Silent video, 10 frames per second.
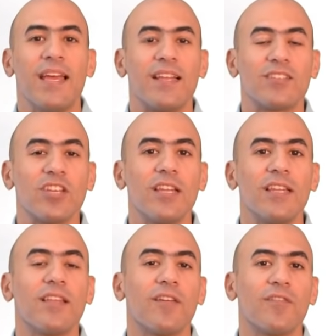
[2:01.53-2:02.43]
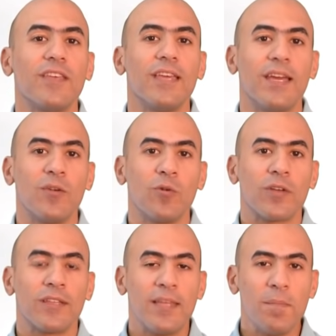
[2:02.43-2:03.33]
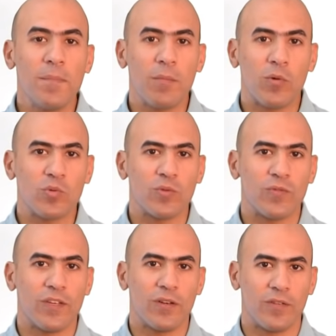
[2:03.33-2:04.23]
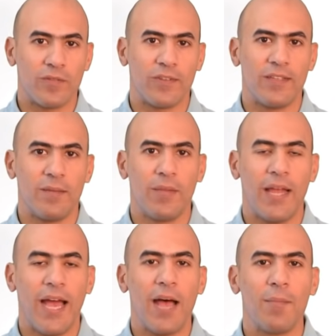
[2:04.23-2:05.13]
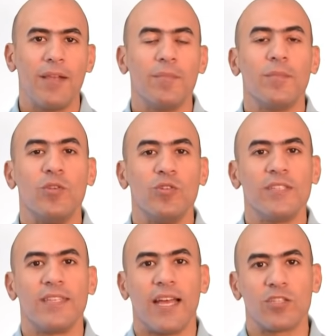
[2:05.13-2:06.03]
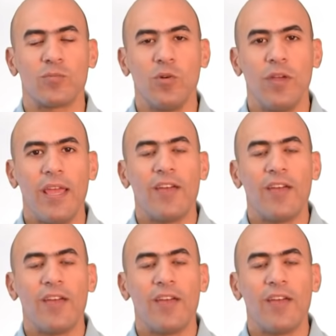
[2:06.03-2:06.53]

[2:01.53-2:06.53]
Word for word: الشغله الاضافيه انه الدم الموجود في في دم الحامل بده يزيد حجمه